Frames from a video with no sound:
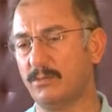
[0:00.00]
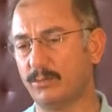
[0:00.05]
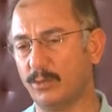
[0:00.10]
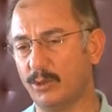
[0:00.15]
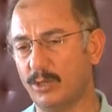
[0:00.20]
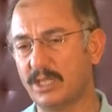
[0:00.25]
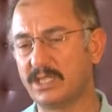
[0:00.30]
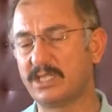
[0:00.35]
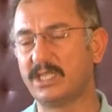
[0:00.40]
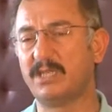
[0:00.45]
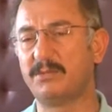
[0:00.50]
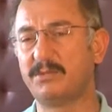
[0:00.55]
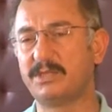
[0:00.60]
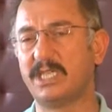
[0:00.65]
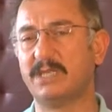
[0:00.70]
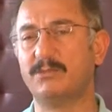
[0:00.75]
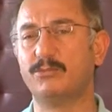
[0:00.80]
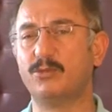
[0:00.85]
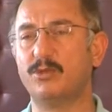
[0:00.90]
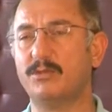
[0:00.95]
Böylesine bir
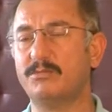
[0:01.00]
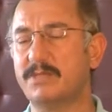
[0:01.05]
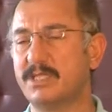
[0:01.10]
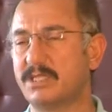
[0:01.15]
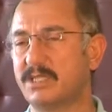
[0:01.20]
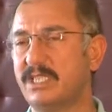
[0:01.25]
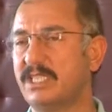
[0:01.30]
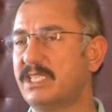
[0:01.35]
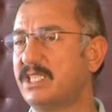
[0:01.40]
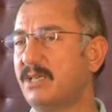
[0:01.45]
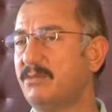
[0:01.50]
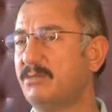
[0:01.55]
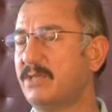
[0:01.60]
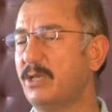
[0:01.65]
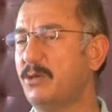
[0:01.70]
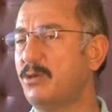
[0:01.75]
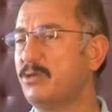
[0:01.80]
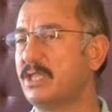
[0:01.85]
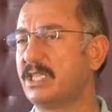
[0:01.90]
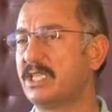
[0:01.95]
şeyin bulunmasını
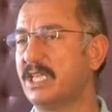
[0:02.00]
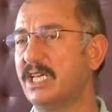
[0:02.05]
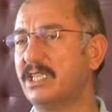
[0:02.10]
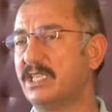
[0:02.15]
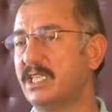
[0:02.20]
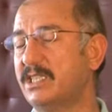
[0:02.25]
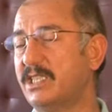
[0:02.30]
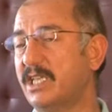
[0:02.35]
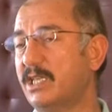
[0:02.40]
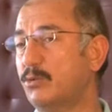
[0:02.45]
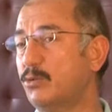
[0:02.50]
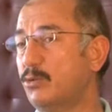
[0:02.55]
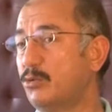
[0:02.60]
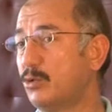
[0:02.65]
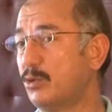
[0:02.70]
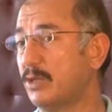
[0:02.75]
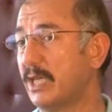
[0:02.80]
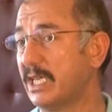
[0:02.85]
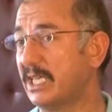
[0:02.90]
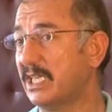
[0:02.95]
İslam'dan önceki adetler,
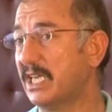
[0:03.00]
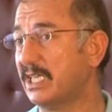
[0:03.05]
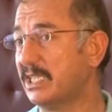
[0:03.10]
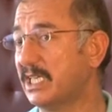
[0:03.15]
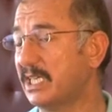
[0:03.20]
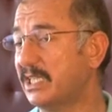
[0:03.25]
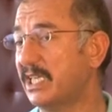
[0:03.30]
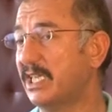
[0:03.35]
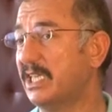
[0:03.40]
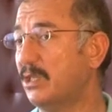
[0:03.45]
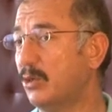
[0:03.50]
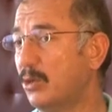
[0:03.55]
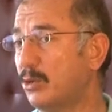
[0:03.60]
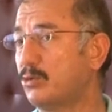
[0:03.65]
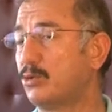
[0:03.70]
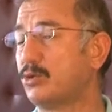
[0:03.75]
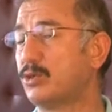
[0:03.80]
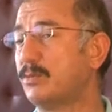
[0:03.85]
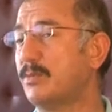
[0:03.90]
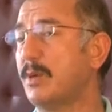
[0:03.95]
Uygurların adetleriyle
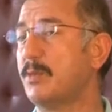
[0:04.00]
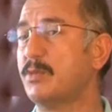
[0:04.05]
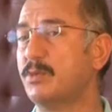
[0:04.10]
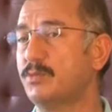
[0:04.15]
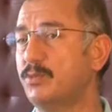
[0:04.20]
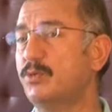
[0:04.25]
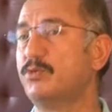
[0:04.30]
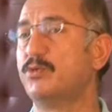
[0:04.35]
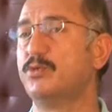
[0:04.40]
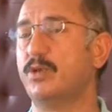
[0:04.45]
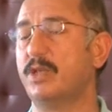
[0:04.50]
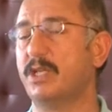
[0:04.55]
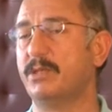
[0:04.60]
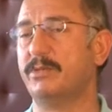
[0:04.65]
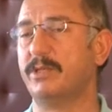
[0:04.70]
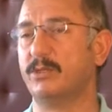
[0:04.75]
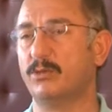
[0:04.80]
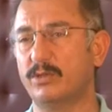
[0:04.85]
örtüştürmemiz mümkün olabilir.